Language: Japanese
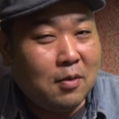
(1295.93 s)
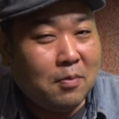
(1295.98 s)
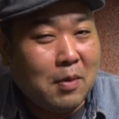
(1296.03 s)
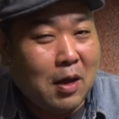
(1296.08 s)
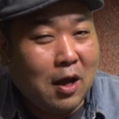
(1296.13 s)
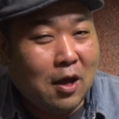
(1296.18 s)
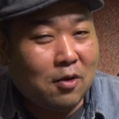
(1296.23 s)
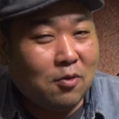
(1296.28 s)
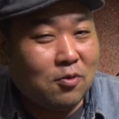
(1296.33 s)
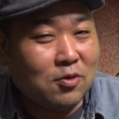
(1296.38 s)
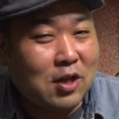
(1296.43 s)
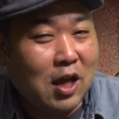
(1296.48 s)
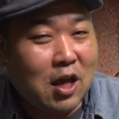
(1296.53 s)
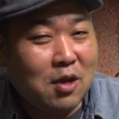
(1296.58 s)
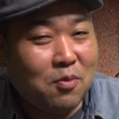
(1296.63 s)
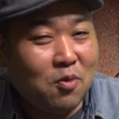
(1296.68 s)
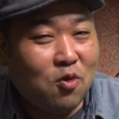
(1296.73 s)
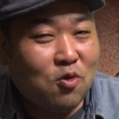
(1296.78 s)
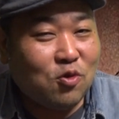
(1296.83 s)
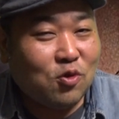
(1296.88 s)
まああの
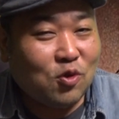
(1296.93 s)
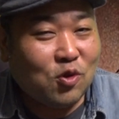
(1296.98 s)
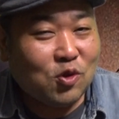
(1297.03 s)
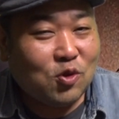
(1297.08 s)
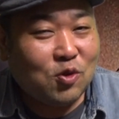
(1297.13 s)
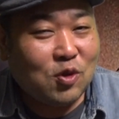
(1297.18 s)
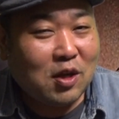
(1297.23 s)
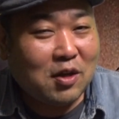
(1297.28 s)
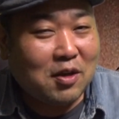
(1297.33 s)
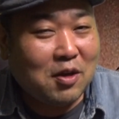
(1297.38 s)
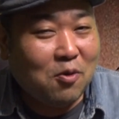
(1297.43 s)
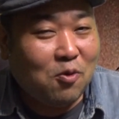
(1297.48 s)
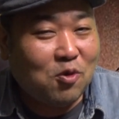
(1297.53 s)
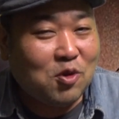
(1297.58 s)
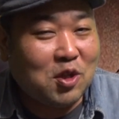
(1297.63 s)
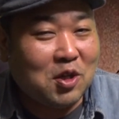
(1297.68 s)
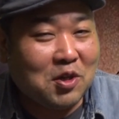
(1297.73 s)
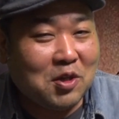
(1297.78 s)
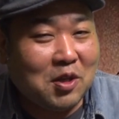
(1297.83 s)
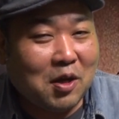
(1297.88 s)
サイボーグの人だけ降
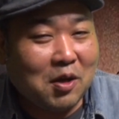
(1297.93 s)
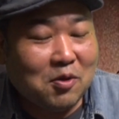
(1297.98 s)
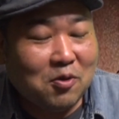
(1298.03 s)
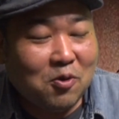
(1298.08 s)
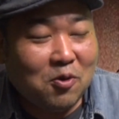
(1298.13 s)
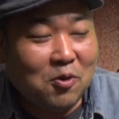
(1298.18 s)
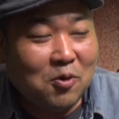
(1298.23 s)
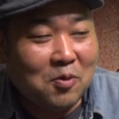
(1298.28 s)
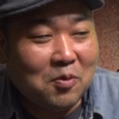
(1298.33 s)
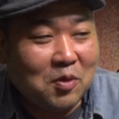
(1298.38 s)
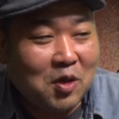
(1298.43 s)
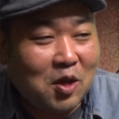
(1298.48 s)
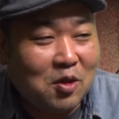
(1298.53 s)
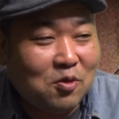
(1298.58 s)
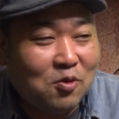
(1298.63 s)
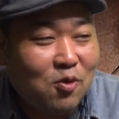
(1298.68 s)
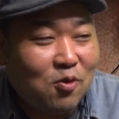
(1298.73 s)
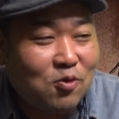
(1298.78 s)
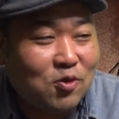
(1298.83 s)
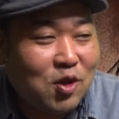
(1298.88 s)
りてきたけど、
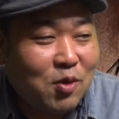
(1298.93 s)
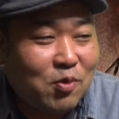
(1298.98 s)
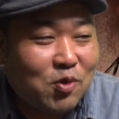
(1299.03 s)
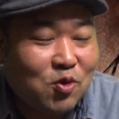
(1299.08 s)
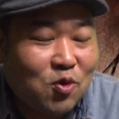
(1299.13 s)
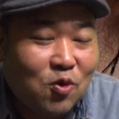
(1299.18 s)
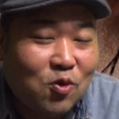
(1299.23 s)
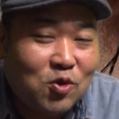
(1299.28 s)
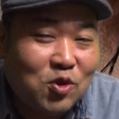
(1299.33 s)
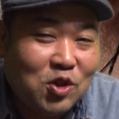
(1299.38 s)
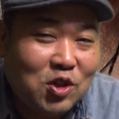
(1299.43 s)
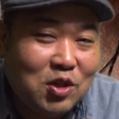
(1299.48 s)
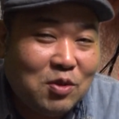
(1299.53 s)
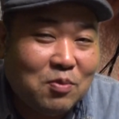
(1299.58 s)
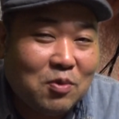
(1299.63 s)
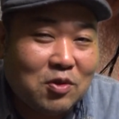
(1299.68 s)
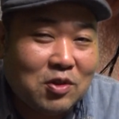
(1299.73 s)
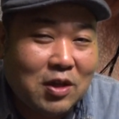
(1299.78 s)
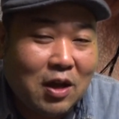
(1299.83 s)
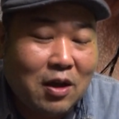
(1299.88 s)
結局でもその
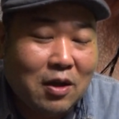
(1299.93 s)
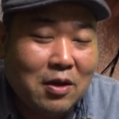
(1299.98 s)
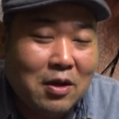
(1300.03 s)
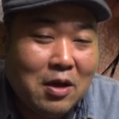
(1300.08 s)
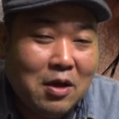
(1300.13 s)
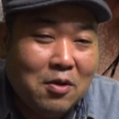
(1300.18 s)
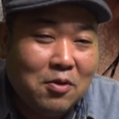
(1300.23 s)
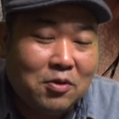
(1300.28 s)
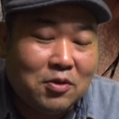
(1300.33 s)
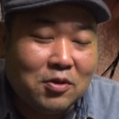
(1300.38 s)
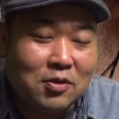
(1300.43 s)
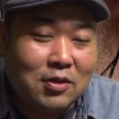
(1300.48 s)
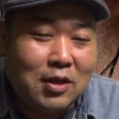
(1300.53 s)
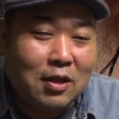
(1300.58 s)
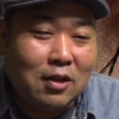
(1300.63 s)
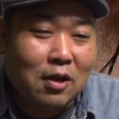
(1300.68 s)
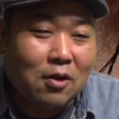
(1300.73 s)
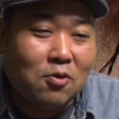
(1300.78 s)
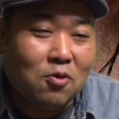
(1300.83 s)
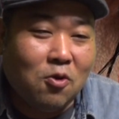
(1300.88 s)
シーンもさ、普通
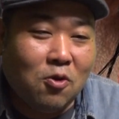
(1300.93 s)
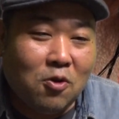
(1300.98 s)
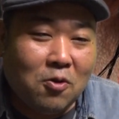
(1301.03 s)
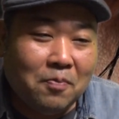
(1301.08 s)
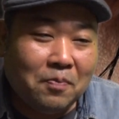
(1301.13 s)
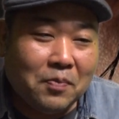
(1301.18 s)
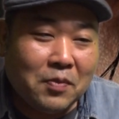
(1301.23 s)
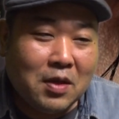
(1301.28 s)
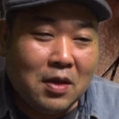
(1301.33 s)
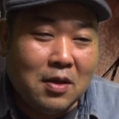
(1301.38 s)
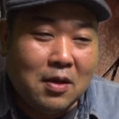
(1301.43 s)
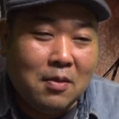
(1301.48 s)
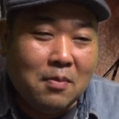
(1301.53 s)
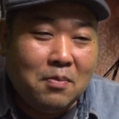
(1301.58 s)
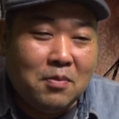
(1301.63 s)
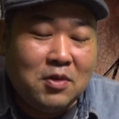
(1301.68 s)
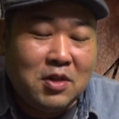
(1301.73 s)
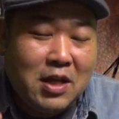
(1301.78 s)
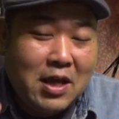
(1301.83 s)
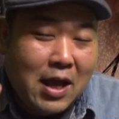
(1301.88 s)
だったらこう
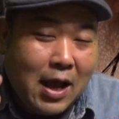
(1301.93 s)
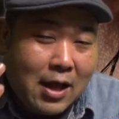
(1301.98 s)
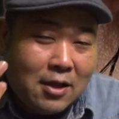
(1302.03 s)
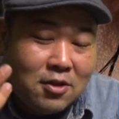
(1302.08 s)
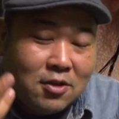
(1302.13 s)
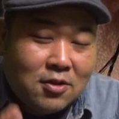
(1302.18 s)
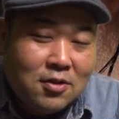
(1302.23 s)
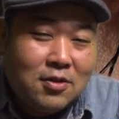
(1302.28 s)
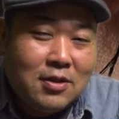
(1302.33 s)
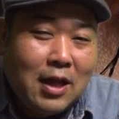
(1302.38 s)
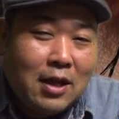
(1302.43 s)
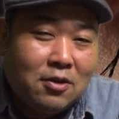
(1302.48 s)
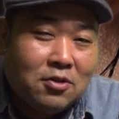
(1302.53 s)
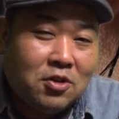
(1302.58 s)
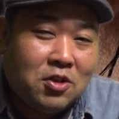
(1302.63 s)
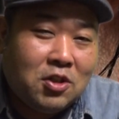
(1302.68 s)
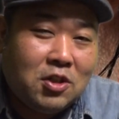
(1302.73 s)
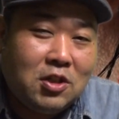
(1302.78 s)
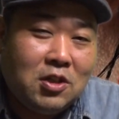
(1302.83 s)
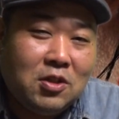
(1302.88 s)
胸熱くなる
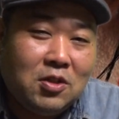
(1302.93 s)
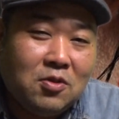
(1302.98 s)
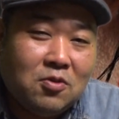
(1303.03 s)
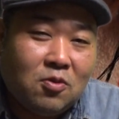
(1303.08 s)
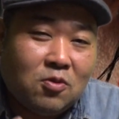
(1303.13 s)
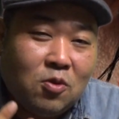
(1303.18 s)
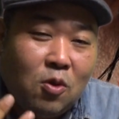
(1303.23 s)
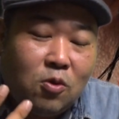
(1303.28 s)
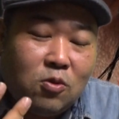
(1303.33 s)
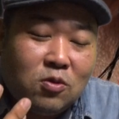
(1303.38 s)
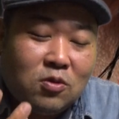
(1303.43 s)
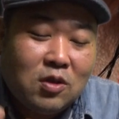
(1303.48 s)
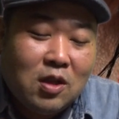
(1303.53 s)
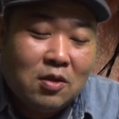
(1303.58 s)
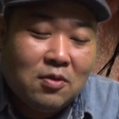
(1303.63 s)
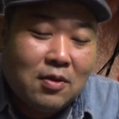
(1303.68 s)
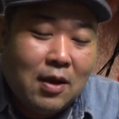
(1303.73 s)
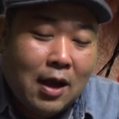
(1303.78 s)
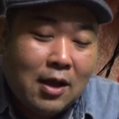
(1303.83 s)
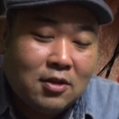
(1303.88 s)
シーンを撮っ
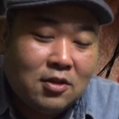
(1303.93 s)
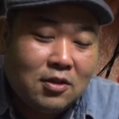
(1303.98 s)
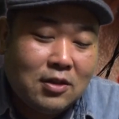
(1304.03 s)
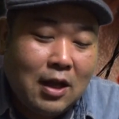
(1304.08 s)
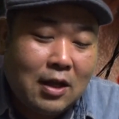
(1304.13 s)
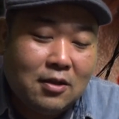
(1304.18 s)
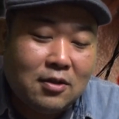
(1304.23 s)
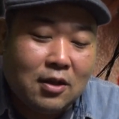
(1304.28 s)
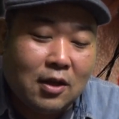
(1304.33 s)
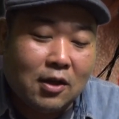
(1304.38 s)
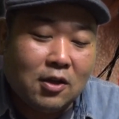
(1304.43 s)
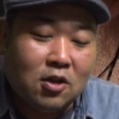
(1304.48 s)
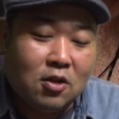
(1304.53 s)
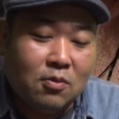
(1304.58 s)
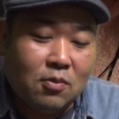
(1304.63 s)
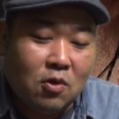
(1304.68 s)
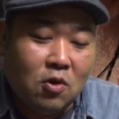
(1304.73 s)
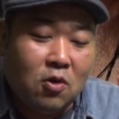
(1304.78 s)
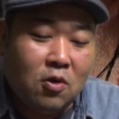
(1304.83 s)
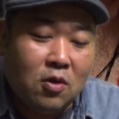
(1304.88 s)
てるはずなんだけど
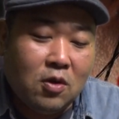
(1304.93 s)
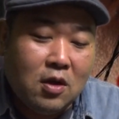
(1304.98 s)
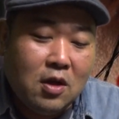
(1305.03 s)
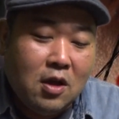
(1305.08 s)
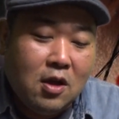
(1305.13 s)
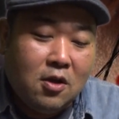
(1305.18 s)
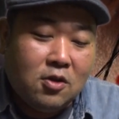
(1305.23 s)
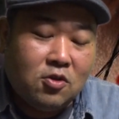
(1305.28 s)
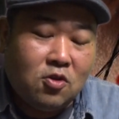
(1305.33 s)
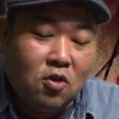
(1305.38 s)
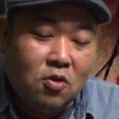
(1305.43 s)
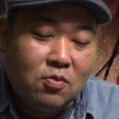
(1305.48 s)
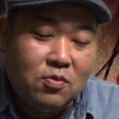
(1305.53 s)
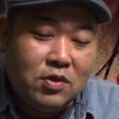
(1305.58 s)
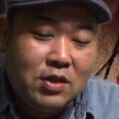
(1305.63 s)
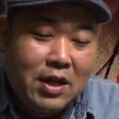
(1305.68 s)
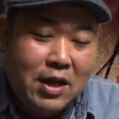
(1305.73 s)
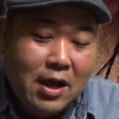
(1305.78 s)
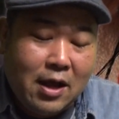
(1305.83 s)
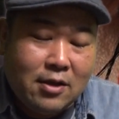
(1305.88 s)
も、その
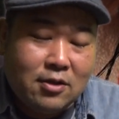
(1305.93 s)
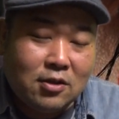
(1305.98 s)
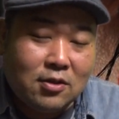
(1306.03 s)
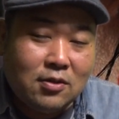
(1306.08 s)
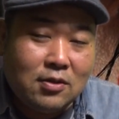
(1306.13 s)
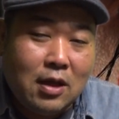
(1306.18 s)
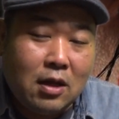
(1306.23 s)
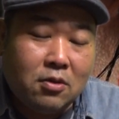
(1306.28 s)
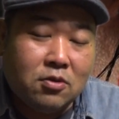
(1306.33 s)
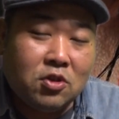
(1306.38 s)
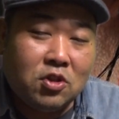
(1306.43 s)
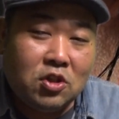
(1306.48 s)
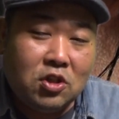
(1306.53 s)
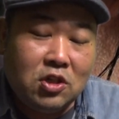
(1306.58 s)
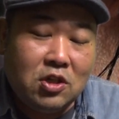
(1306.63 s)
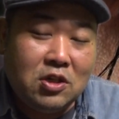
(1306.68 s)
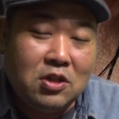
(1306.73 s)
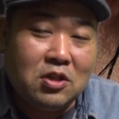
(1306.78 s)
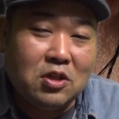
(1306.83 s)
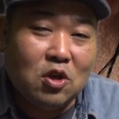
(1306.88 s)
胸熱くなる
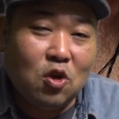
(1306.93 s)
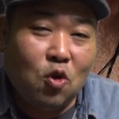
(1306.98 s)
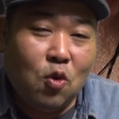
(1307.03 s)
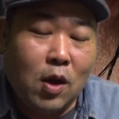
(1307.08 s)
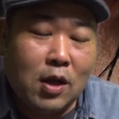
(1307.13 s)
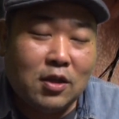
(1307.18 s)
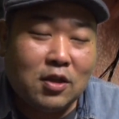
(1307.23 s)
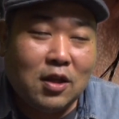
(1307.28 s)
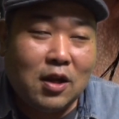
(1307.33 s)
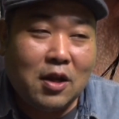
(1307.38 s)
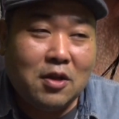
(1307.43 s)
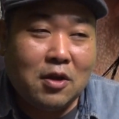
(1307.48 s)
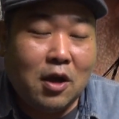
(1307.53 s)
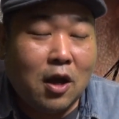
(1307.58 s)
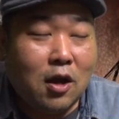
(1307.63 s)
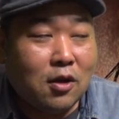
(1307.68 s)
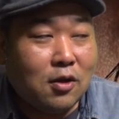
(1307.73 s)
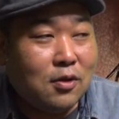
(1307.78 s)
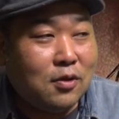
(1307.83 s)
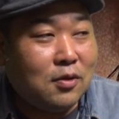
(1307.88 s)
シーンで終わってないの。
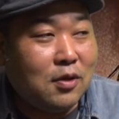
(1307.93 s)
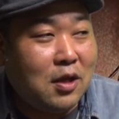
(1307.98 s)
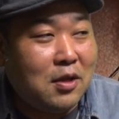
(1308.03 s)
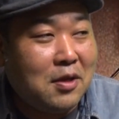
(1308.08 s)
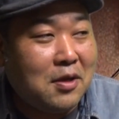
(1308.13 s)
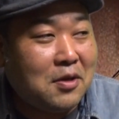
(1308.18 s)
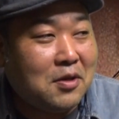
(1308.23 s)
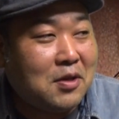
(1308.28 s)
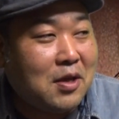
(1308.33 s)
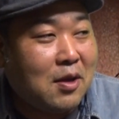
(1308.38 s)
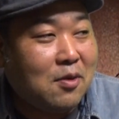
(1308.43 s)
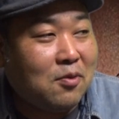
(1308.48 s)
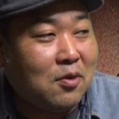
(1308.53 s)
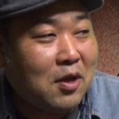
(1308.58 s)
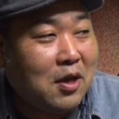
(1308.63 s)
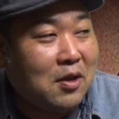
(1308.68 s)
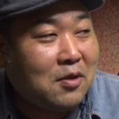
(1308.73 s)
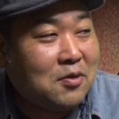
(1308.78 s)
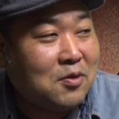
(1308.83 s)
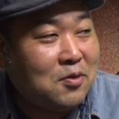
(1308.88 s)
あ、出てきたの
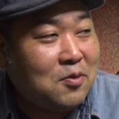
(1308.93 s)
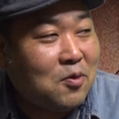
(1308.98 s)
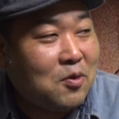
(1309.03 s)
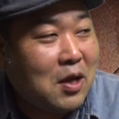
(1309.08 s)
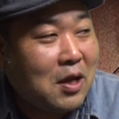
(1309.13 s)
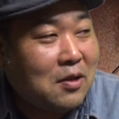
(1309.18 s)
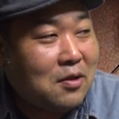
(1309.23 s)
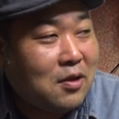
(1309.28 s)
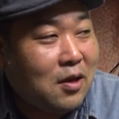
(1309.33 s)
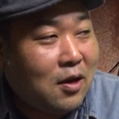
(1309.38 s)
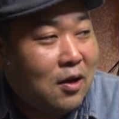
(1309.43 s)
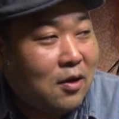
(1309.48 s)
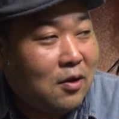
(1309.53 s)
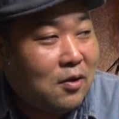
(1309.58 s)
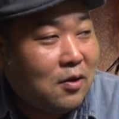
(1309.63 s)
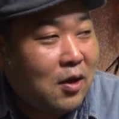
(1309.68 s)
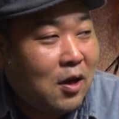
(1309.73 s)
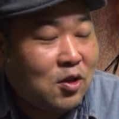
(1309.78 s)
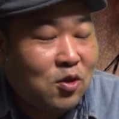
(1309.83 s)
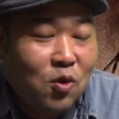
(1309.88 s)
ね、そうなんだ、
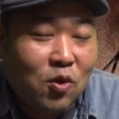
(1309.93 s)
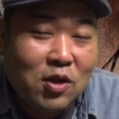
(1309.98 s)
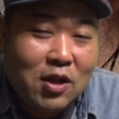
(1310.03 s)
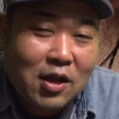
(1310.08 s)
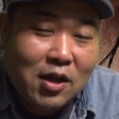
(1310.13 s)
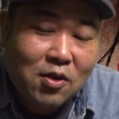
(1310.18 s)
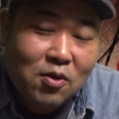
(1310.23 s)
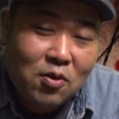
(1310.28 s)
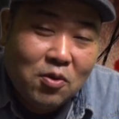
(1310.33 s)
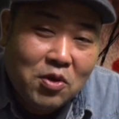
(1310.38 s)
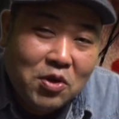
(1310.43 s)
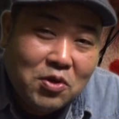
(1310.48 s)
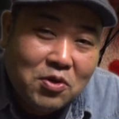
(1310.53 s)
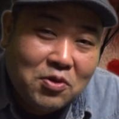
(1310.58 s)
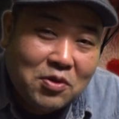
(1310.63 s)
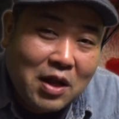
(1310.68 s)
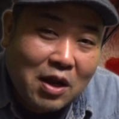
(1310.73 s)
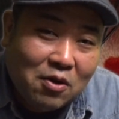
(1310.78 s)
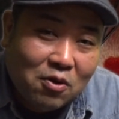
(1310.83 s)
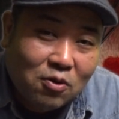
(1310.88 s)
あ、それだけの理
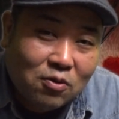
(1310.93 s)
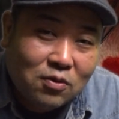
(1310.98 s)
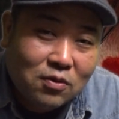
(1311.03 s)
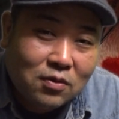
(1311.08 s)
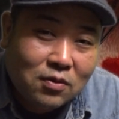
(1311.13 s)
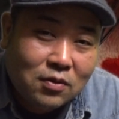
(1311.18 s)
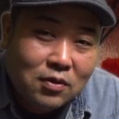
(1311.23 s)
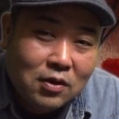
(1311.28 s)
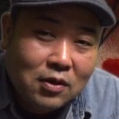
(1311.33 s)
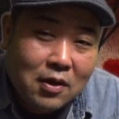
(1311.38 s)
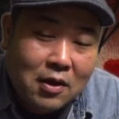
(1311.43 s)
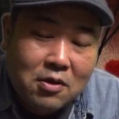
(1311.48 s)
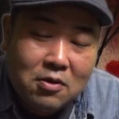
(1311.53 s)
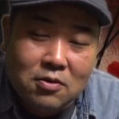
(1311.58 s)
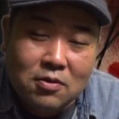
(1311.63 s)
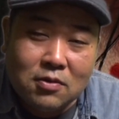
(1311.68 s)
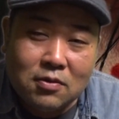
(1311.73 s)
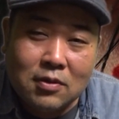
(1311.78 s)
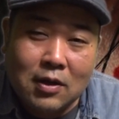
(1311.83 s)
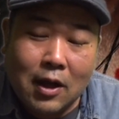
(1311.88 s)
由なのって
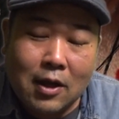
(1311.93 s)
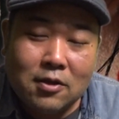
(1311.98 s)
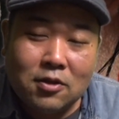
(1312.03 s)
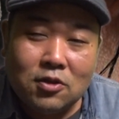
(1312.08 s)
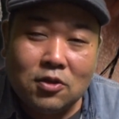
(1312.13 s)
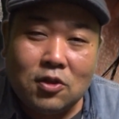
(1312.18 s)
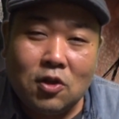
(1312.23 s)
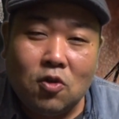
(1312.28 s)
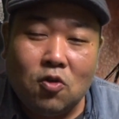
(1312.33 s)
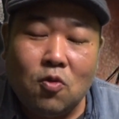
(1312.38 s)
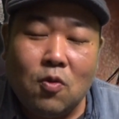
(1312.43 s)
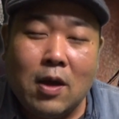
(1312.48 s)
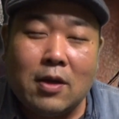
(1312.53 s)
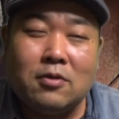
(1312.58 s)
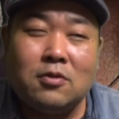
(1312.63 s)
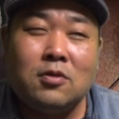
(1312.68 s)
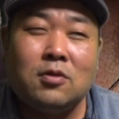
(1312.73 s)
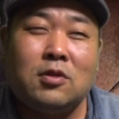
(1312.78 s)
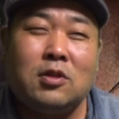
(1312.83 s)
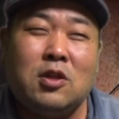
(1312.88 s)
いう感じで終わ
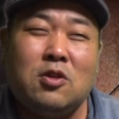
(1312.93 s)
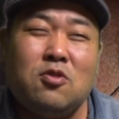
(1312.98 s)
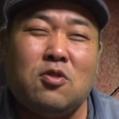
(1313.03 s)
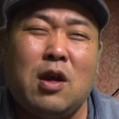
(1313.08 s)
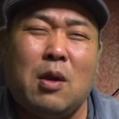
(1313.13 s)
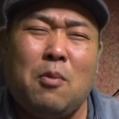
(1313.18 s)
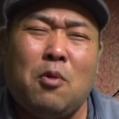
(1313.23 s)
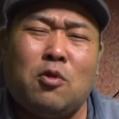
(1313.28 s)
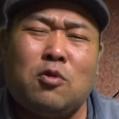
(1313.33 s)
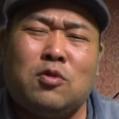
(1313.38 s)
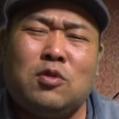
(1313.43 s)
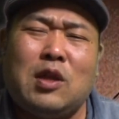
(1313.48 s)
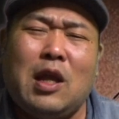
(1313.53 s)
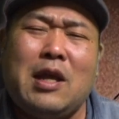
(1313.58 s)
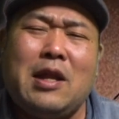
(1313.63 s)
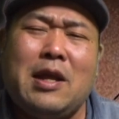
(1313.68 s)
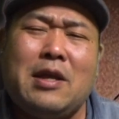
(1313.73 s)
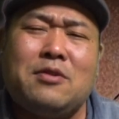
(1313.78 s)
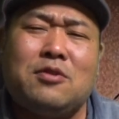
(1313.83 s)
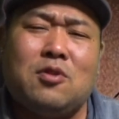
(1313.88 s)
るっていうのがもっ
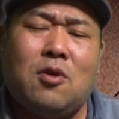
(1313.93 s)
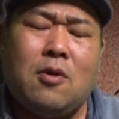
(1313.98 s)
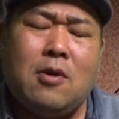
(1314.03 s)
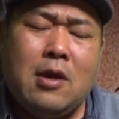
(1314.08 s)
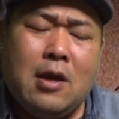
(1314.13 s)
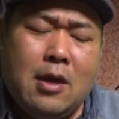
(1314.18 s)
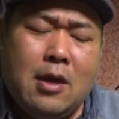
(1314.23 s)
たいないんですよ。